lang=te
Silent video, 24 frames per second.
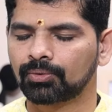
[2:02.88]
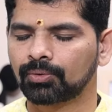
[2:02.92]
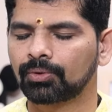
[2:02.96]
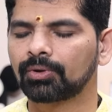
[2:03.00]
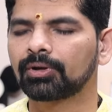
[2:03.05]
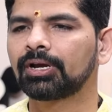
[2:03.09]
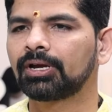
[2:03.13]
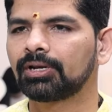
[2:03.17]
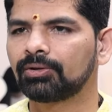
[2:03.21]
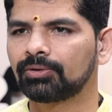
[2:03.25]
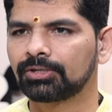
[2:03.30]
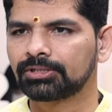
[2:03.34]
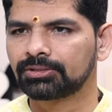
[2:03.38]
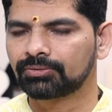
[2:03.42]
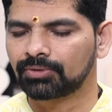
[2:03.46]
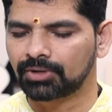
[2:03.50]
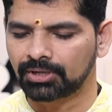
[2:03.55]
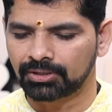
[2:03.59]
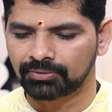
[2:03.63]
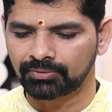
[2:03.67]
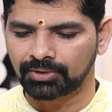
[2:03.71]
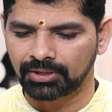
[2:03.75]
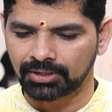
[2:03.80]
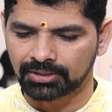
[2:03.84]
రోగాలు వచ్చి
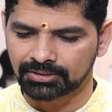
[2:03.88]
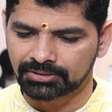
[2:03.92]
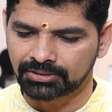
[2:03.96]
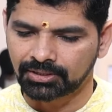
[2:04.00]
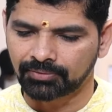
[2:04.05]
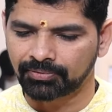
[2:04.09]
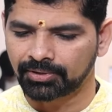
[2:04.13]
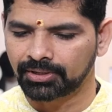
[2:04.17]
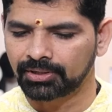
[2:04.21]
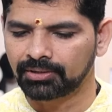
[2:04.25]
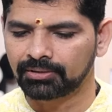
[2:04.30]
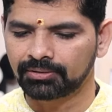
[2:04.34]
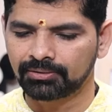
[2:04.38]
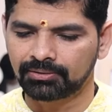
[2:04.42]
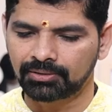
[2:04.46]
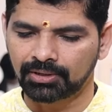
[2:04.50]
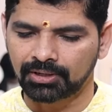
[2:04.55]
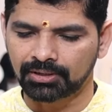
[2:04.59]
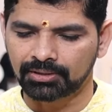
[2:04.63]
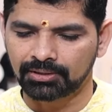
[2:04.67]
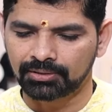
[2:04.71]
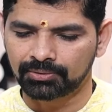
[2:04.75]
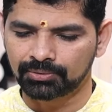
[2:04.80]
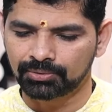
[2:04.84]
వాటి వల్ల సఫరింగ్
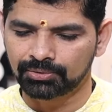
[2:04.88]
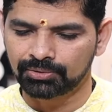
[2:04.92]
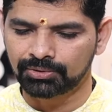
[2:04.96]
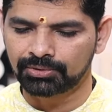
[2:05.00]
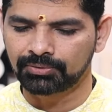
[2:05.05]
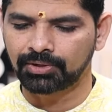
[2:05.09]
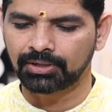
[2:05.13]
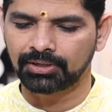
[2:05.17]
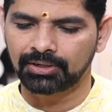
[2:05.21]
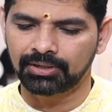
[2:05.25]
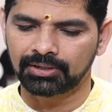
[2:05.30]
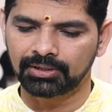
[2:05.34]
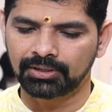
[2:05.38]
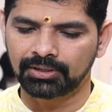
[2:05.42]
అది కుజుడి వల్ల